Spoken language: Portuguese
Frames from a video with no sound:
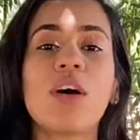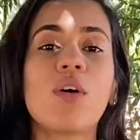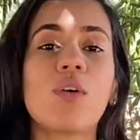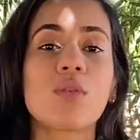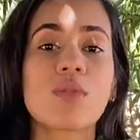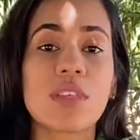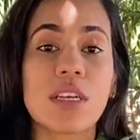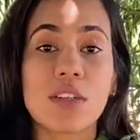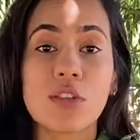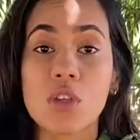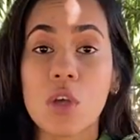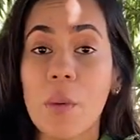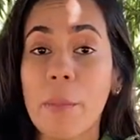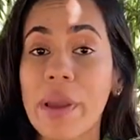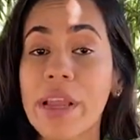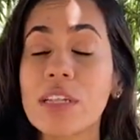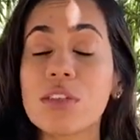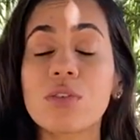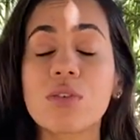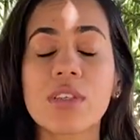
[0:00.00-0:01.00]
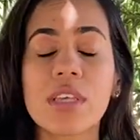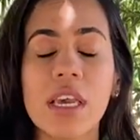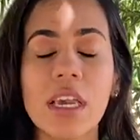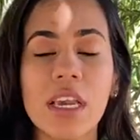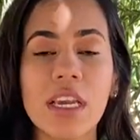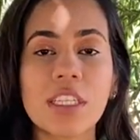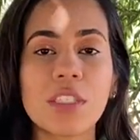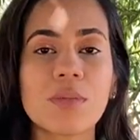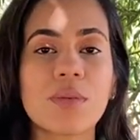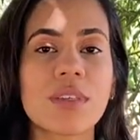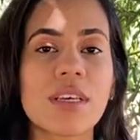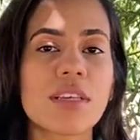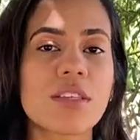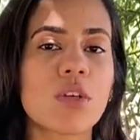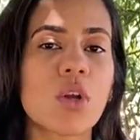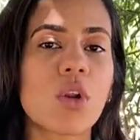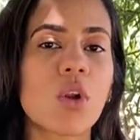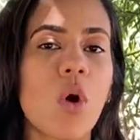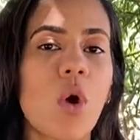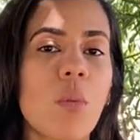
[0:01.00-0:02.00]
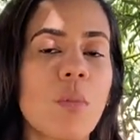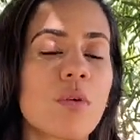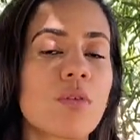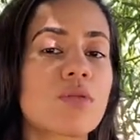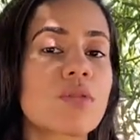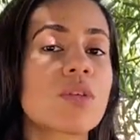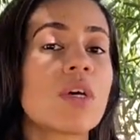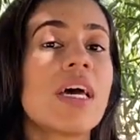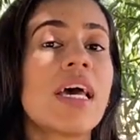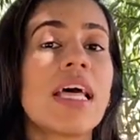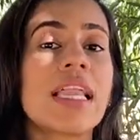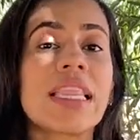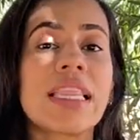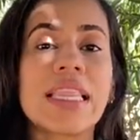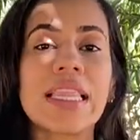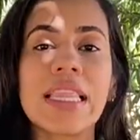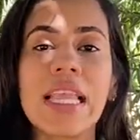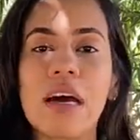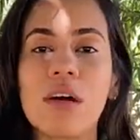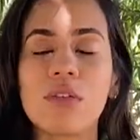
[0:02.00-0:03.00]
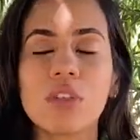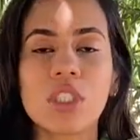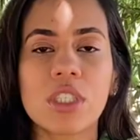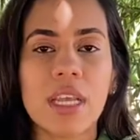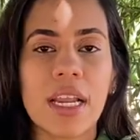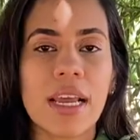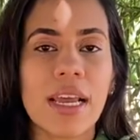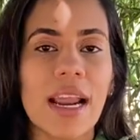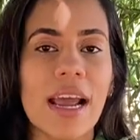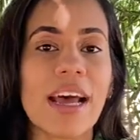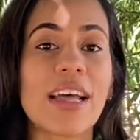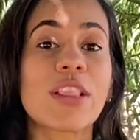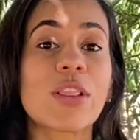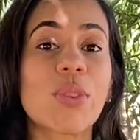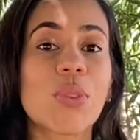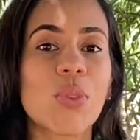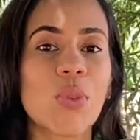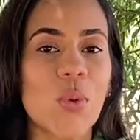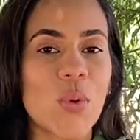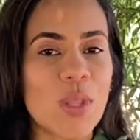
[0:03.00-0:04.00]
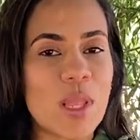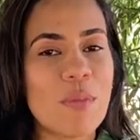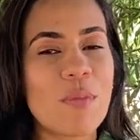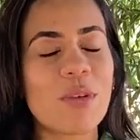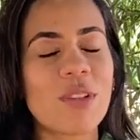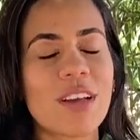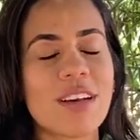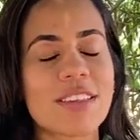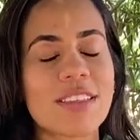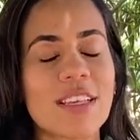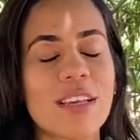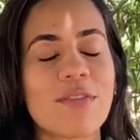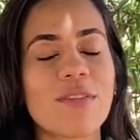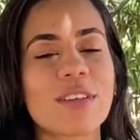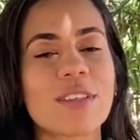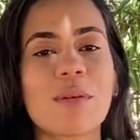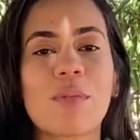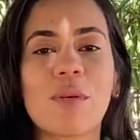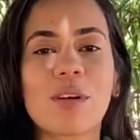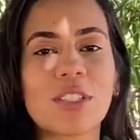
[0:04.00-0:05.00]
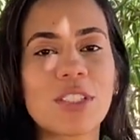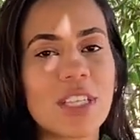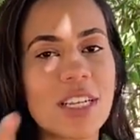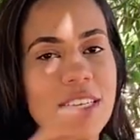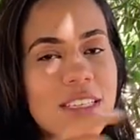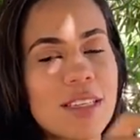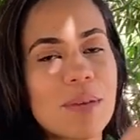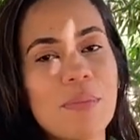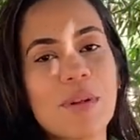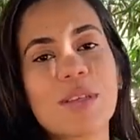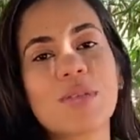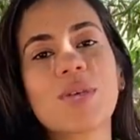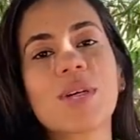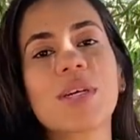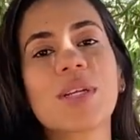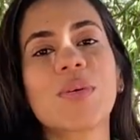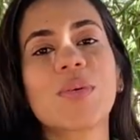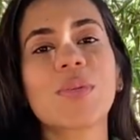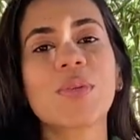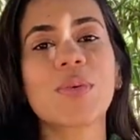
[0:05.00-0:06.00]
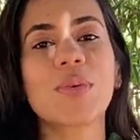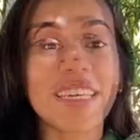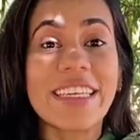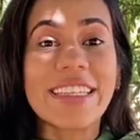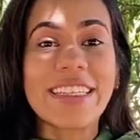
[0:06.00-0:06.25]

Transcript: Usando somente os ritmos astronômicos, não te trará toda a abundância que você pode trazer para a sua agricultura.